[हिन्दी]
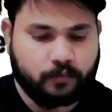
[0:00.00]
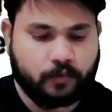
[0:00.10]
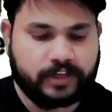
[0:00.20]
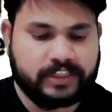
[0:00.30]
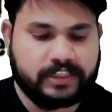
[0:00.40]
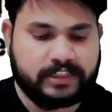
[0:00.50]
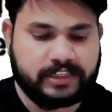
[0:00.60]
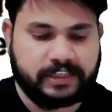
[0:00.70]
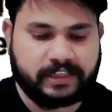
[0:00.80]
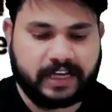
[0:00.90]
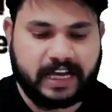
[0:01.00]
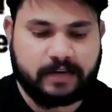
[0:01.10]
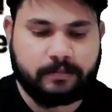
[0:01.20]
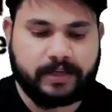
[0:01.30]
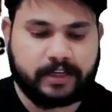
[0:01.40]
फोरिजन जीन
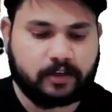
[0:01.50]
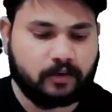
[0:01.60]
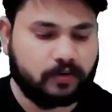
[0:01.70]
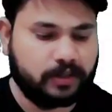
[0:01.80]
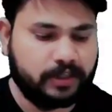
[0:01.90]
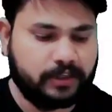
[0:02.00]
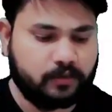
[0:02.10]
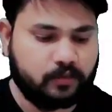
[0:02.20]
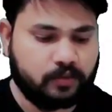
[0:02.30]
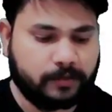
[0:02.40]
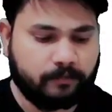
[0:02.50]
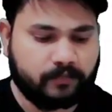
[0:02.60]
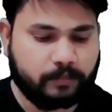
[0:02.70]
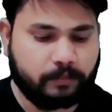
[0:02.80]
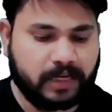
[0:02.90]
कैन बी क्लोन्ड इनटू
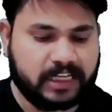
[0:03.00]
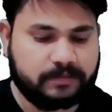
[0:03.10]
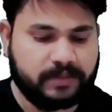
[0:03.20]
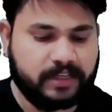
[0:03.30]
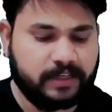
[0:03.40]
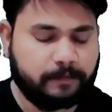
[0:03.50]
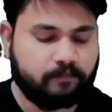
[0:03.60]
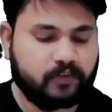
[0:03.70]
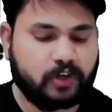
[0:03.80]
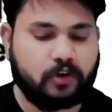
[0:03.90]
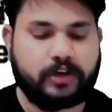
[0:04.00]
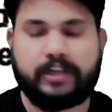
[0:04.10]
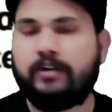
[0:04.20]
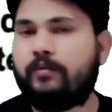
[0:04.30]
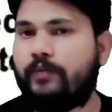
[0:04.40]
प्लाज्मिड
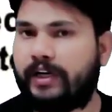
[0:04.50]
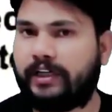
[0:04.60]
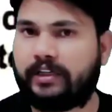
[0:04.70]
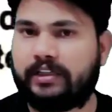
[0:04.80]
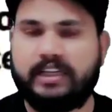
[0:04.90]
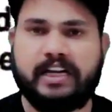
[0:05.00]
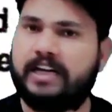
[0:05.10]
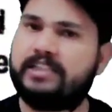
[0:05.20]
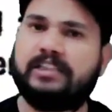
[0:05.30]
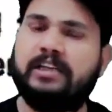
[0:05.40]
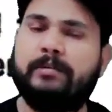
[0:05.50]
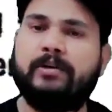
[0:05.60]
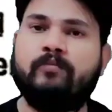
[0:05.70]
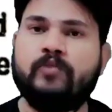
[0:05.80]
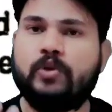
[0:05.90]
क्लोनिंग वेक्टर ठीक है कर सकते हैं अपन
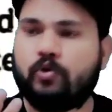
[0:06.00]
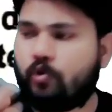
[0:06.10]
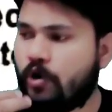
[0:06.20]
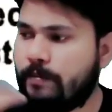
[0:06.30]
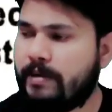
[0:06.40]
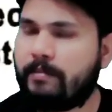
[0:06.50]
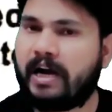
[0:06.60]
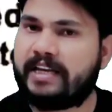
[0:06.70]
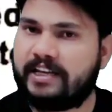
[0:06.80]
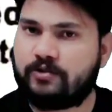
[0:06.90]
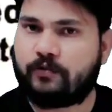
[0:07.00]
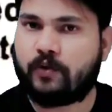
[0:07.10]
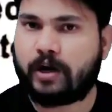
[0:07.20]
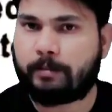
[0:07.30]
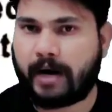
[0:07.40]
कोई भी बाह्य जो
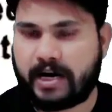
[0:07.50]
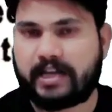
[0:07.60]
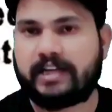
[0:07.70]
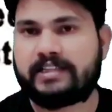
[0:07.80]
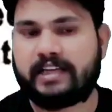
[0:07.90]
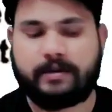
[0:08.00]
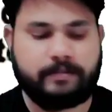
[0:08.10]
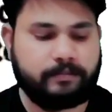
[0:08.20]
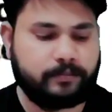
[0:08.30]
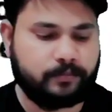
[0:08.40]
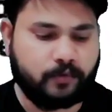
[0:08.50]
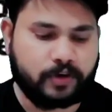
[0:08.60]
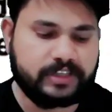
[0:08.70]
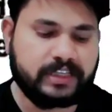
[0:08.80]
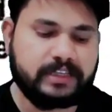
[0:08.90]
पार्टिकल्स है
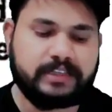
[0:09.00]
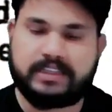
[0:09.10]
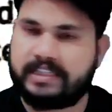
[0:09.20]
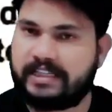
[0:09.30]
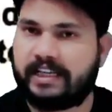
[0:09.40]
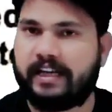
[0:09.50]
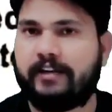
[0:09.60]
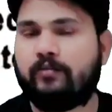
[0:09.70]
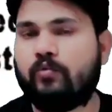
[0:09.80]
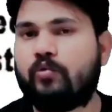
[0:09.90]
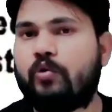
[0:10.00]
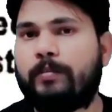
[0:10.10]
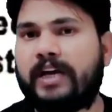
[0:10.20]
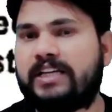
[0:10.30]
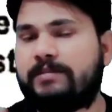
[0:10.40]
फोरिजन जीन है
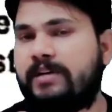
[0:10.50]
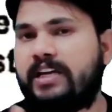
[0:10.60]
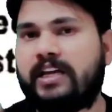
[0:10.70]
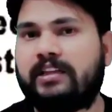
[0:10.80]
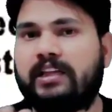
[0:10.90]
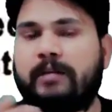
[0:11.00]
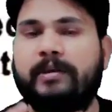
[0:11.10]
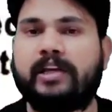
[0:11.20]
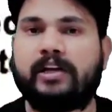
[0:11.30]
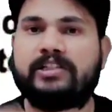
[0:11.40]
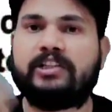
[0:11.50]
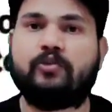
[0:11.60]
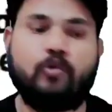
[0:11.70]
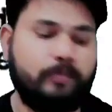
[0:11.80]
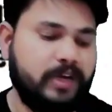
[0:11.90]
उनको प्लाज्मिड के अंदर अपन क्या कर
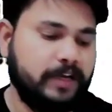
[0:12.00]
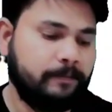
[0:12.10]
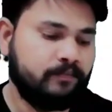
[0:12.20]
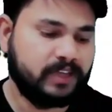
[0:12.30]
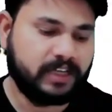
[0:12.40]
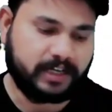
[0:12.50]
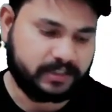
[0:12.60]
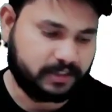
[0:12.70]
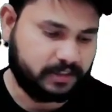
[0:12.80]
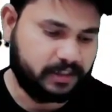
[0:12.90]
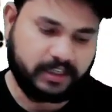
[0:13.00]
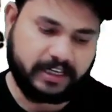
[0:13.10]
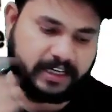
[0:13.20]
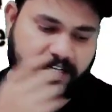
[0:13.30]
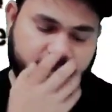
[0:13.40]
सकते हैं कॉपी कर सकते हैं
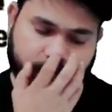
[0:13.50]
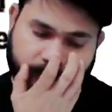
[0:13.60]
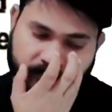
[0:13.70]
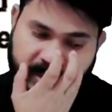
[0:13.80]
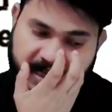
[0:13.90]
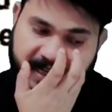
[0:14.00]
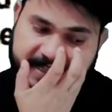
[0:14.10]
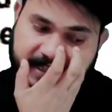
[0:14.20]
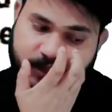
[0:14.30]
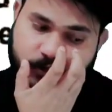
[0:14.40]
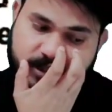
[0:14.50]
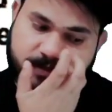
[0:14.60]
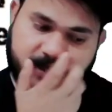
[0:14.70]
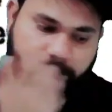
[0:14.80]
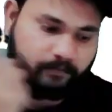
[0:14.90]
ठीक है एक आंसर रीजन देखो
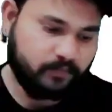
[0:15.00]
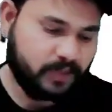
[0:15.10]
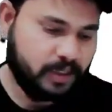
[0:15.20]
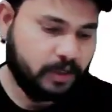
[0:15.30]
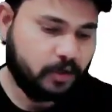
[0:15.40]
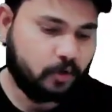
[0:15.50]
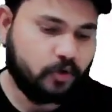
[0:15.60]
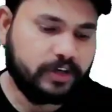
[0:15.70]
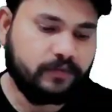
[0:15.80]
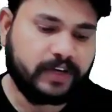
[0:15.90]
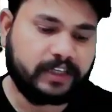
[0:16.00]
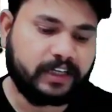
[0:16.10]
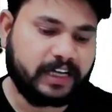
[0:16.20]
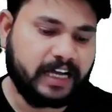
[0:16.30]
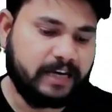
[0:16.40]
इसमें क्लोनिंग
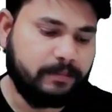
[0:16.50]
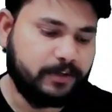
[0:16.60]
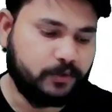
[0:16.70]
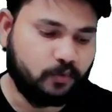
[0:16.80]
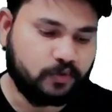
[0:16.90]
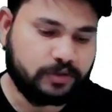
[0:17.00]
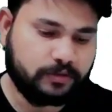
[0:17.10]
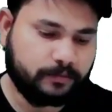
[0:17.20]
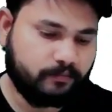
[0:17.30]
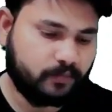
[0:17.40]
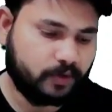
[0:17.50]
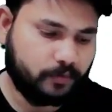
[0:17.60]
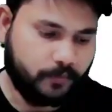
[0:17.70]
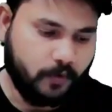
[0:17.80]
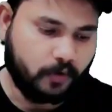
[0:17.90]
वैक्टर कैन बी यूज
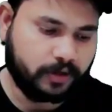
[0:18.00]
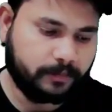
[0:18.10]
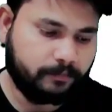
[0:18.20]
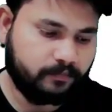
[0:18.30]
फॉर